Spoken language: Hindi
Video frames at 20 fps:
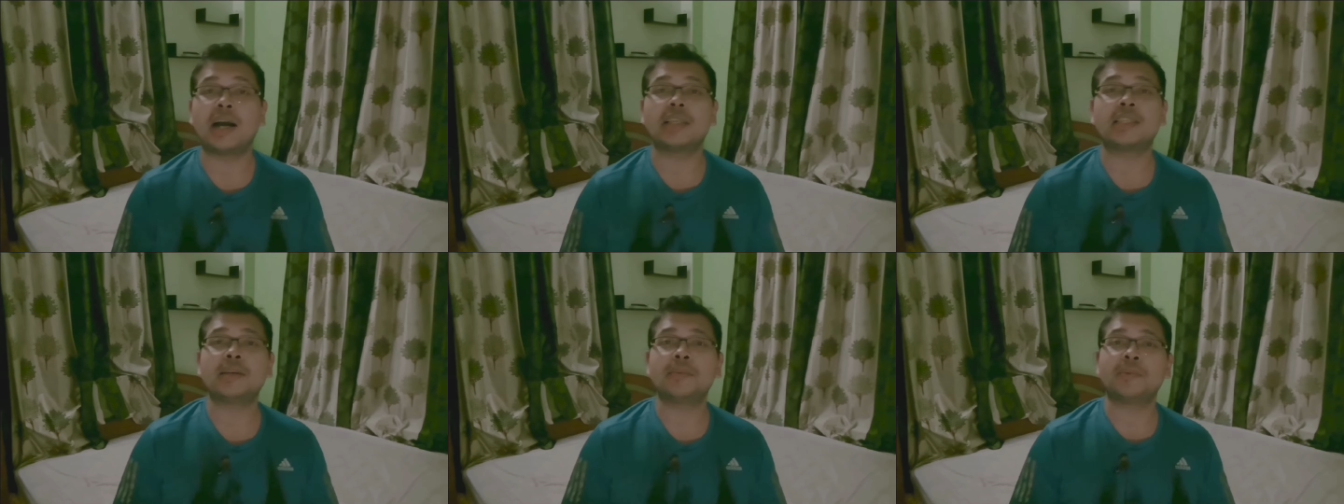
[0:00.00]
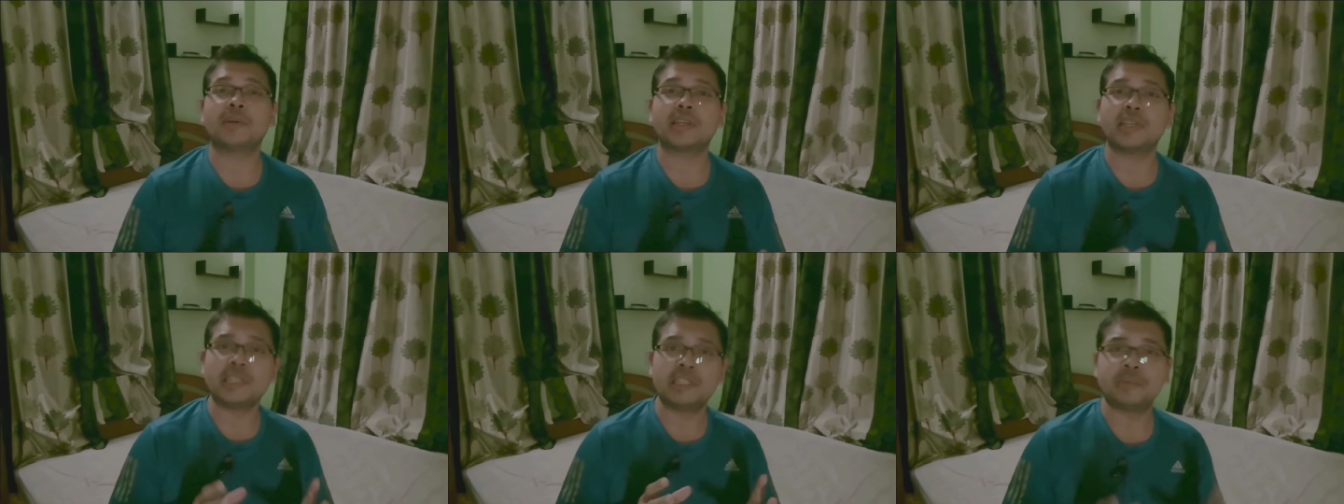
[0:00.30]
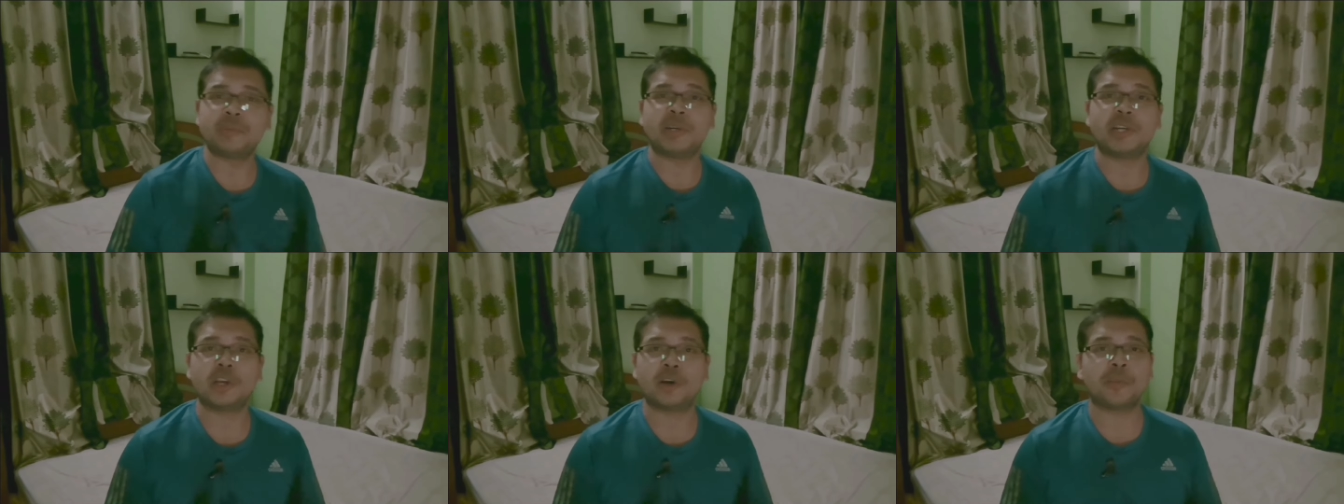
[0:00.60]
आज हम
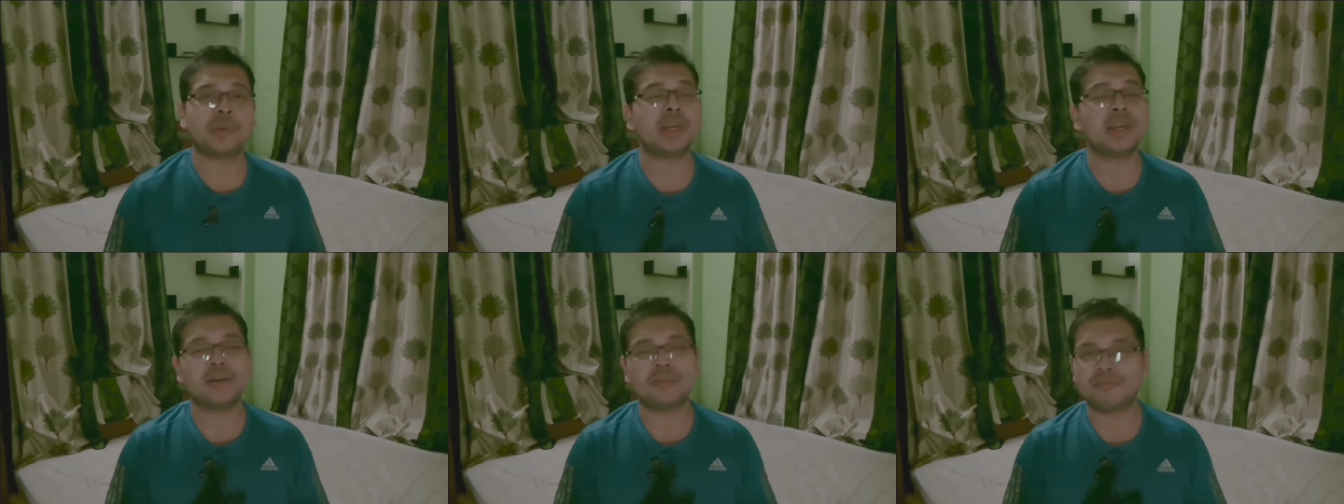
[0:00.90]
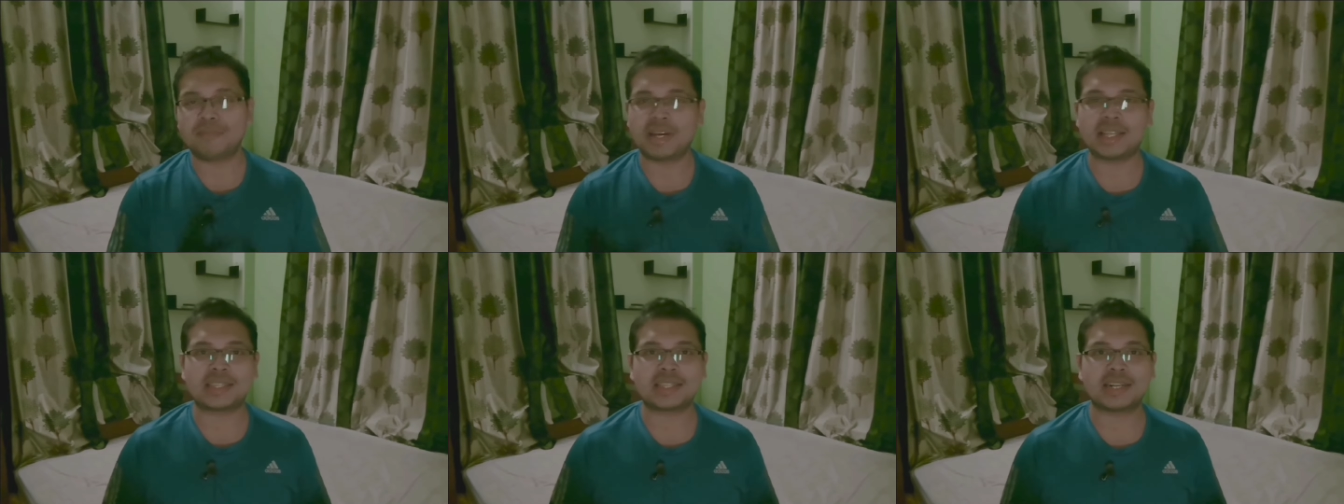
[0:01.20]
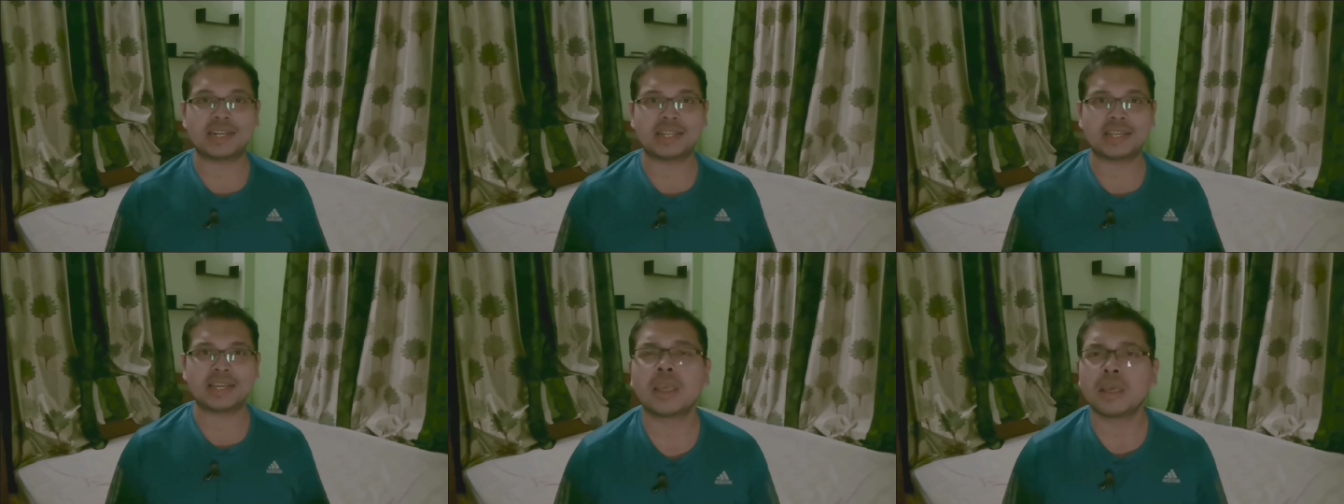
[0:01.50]
इस वीडियो में बात
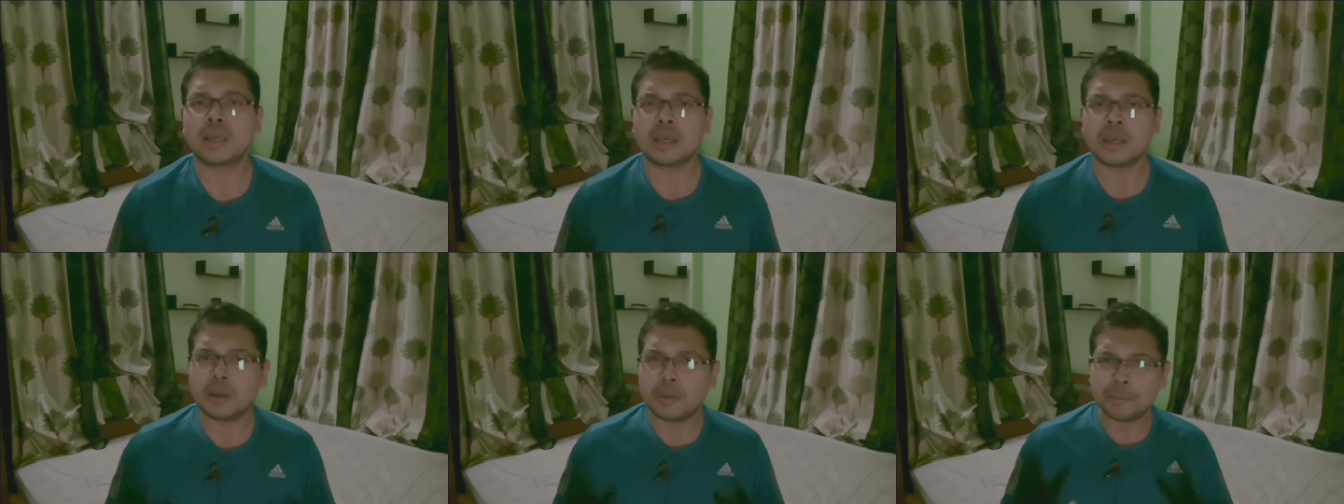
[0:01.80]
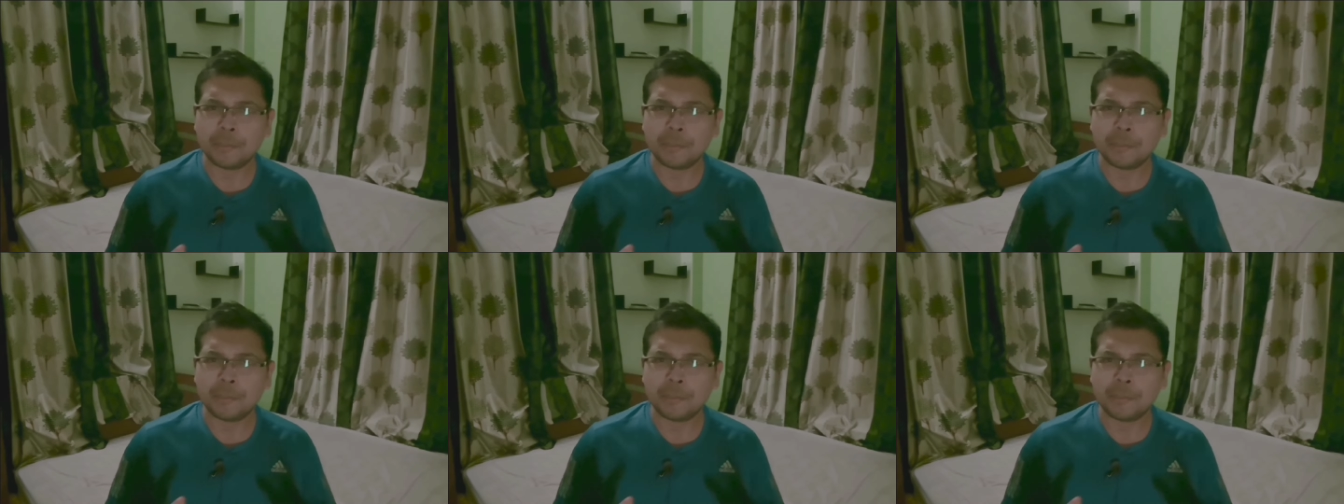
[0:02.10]
करेंगे